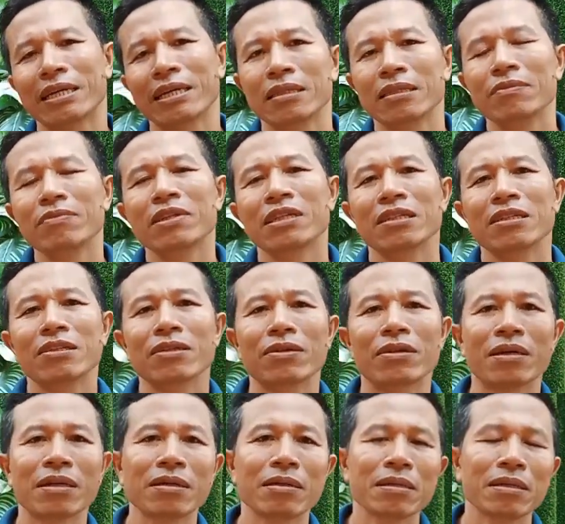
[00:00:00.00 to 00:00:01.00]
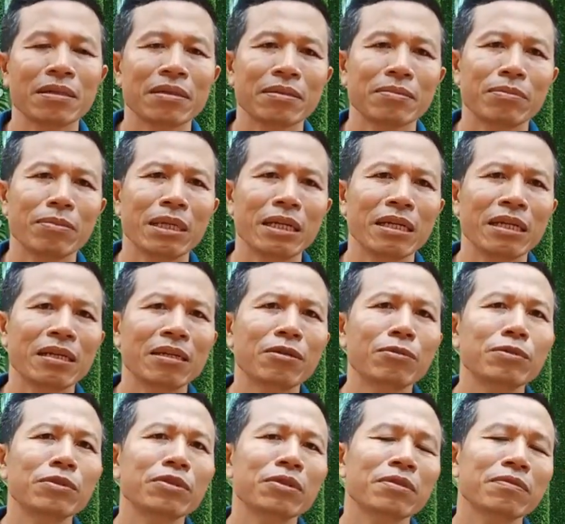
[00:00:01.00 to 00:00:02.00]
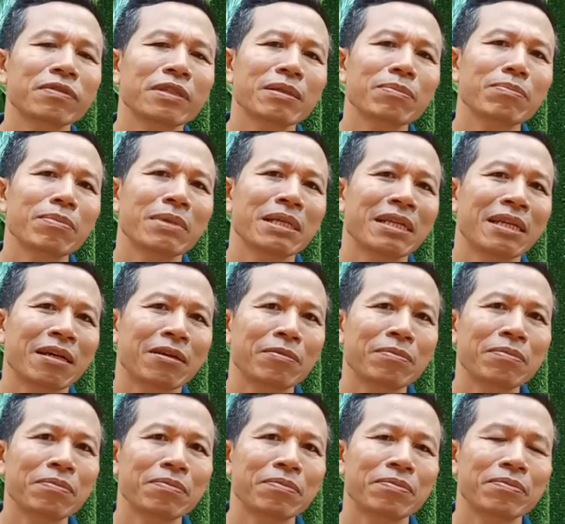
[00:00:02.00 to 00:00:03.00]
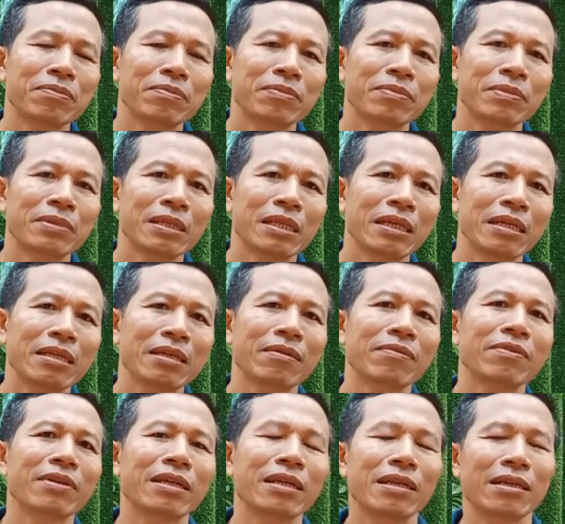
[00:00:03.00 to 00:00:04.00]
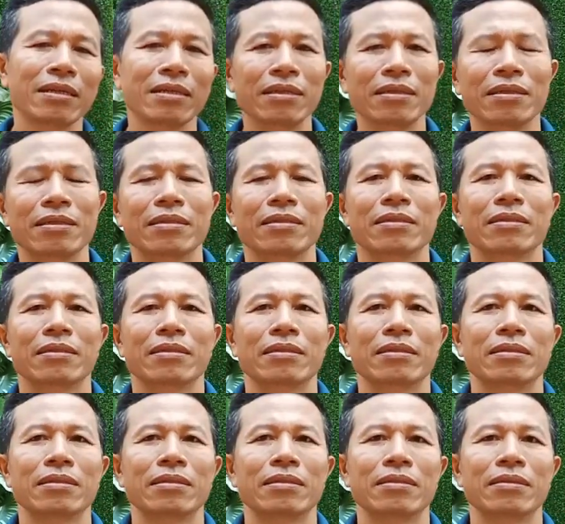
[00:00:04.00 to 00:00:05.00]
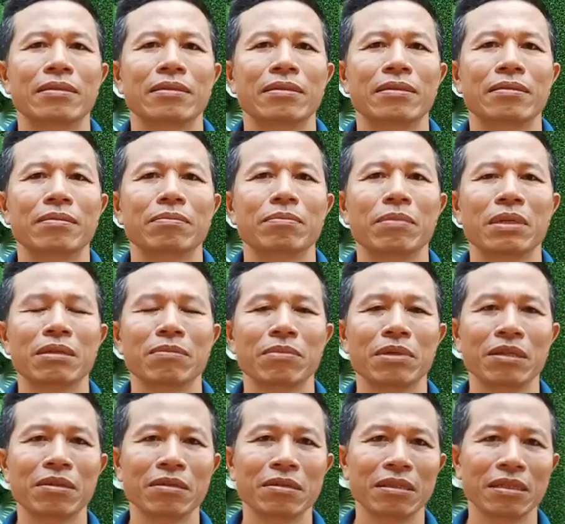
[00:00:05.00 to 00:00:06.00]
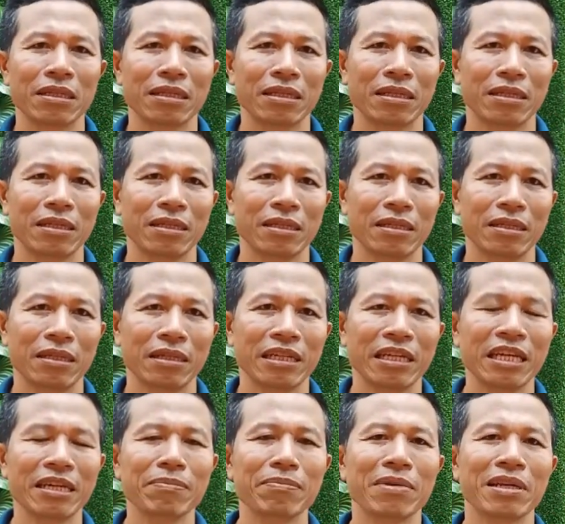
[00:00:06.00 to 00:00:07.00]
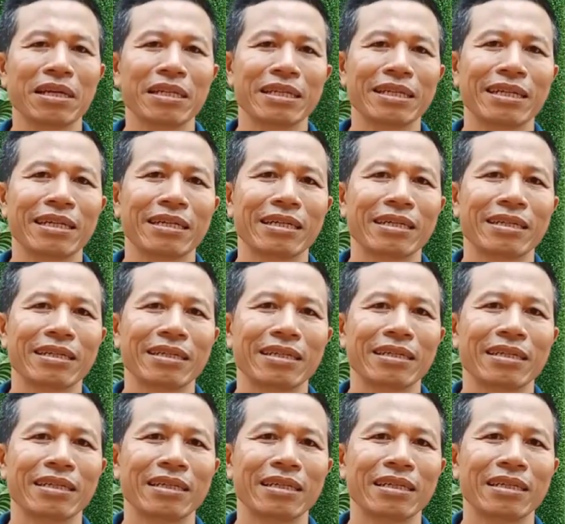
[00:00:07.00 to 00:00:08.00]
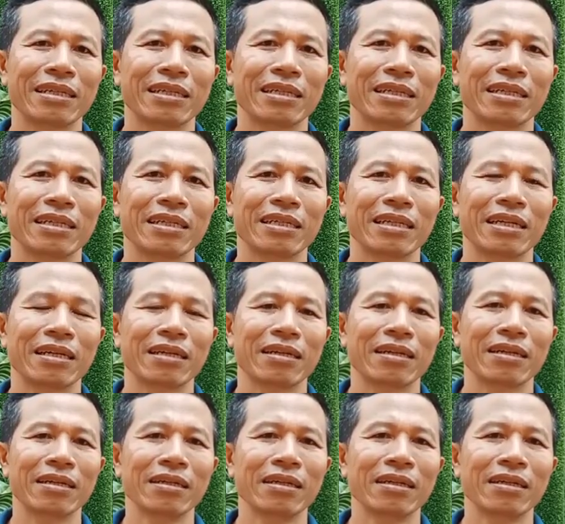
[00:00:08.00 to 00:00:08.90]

Những việc nhỏ mình không cho phép mình nóng thì những việc lớn mình mới có thể kìm lại được. Đó.